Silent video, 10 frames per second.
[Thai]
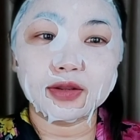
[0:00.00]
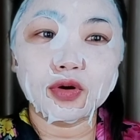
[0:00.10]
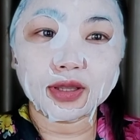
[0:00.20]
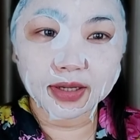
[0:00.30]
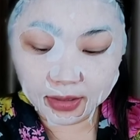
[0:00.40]
นทุกค
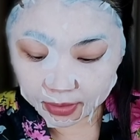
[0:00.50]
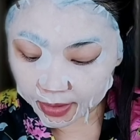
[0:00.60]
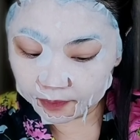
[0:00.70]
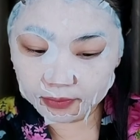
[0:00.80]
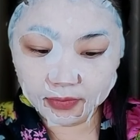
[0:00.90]
นแต่มันกลิ่นเหมือนแบ
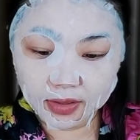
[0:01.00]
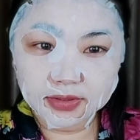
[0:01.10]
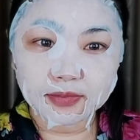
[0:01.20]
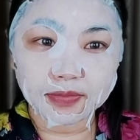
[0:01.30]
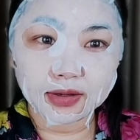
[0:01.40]
บเข้าใจ
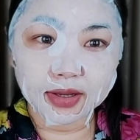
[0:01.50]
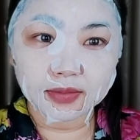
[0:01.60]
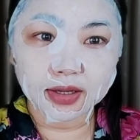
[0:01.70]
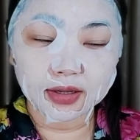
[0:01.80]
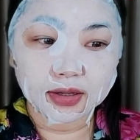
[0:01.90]
แบบเดิมมาก
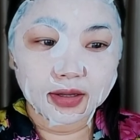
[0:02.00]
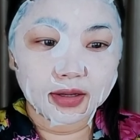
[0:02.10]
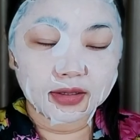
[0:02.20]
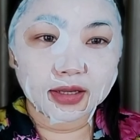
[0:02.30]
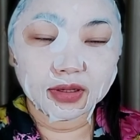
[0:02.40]
ปะ
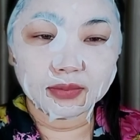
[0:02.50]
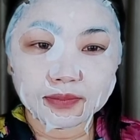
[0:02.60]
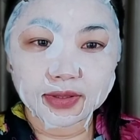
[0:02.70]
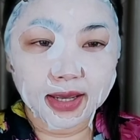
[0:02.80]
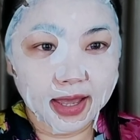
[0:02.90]
กลิ่นเหบ
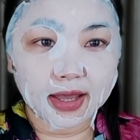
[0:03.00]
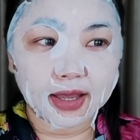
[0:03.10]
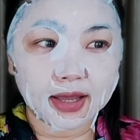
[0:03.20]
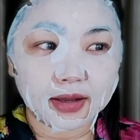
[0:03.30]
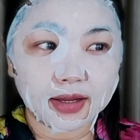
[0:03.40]
ยายา
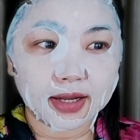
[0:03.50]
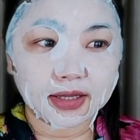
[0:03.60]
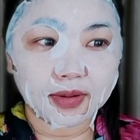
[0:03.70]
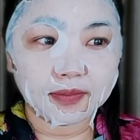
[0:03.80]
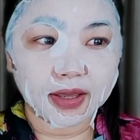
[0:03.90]
อะไร
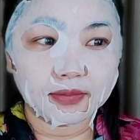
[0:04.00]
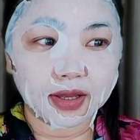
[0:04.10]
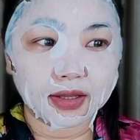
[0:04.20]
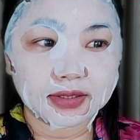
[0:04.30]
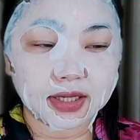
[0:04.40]
ที่มันเป็นเหมื
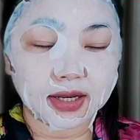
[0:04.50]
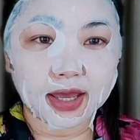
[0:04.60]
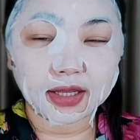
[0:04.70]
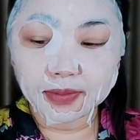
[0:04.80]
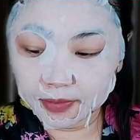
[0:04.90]
อน สกินแค
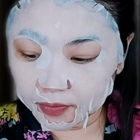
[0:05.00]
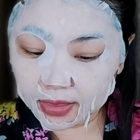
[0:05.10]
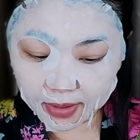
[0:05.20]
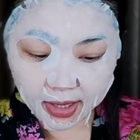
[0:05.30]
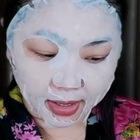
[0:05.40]
ร์ที่เป็นเป็นเบส
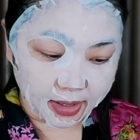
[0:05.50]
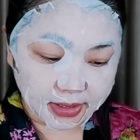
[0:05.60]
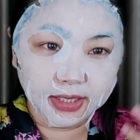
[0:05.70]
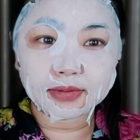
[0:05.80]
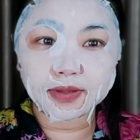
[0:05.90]
สำอางอ่ะเขาจะ
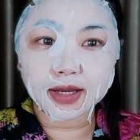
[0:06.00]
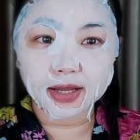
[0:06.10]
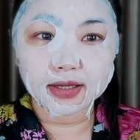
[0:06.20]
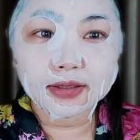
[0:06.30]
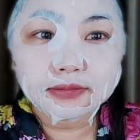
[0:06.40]
กลิ่นแบบนี้ค่ะ
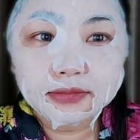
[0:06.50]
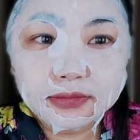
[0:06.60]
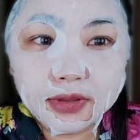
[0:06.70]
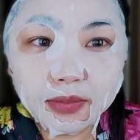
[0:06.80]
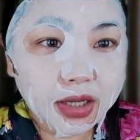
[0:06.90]

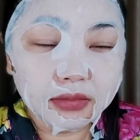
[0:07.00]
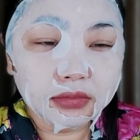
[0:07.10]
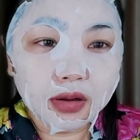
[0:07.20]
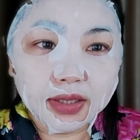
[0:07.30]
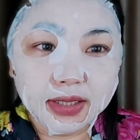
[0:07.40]
ก็ไม่ได้
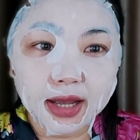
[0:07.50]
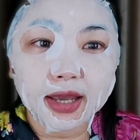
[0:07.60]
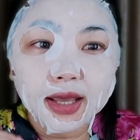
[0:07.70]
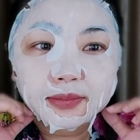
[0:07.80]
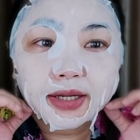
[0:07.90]
ก็ไม่ได้เสียหาย
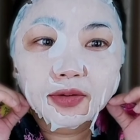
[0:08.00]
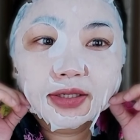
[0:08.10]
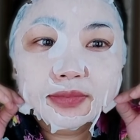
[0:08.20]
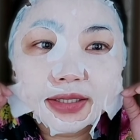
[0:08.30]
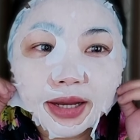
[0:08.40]
อะไรแต่หมายถึงว่า
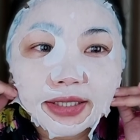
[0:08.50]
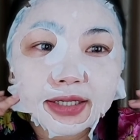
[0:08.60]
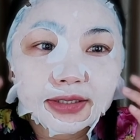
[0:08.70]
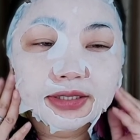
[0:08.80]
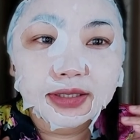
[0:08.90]
ต้องอธิบายกลิ่
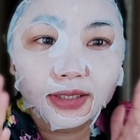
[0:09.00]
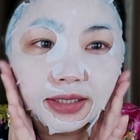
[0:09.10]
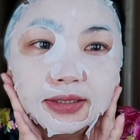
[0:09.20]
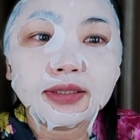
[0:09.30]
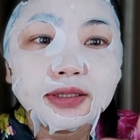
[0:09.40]
นเฉยๆนะคะ
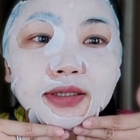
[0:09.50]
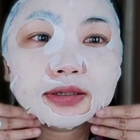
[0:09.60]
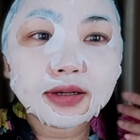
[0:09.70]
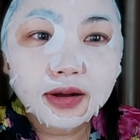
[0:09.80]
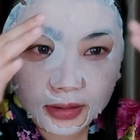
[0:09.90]

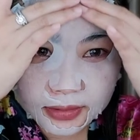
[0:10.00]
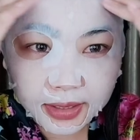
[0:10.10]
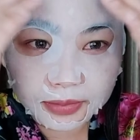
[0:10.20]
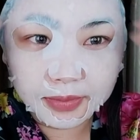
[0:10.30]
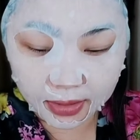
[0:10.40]
ก็เนี่ย
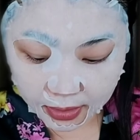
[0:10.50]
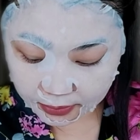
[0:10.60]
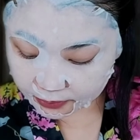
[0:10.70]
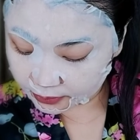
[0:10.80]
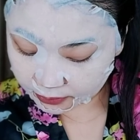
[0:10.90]
ประมาณนี้
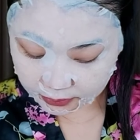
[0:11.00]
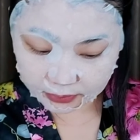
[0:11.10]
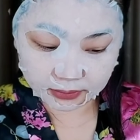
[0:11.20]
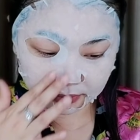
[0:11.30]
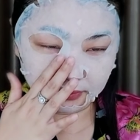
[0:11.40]

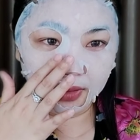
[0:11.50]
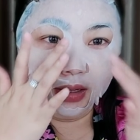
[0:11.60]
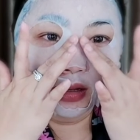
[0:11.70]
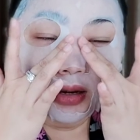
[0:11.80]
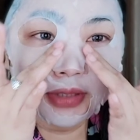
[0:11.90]

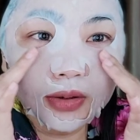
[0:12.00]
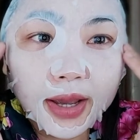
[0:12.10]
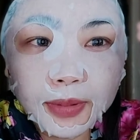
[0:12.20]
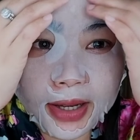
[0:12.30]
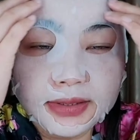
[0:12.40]
ก็เราทิ้งไว้
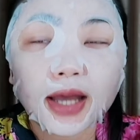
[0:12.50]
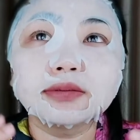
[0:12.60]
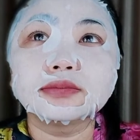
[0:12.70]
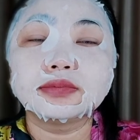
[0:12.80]
ประมาณสัก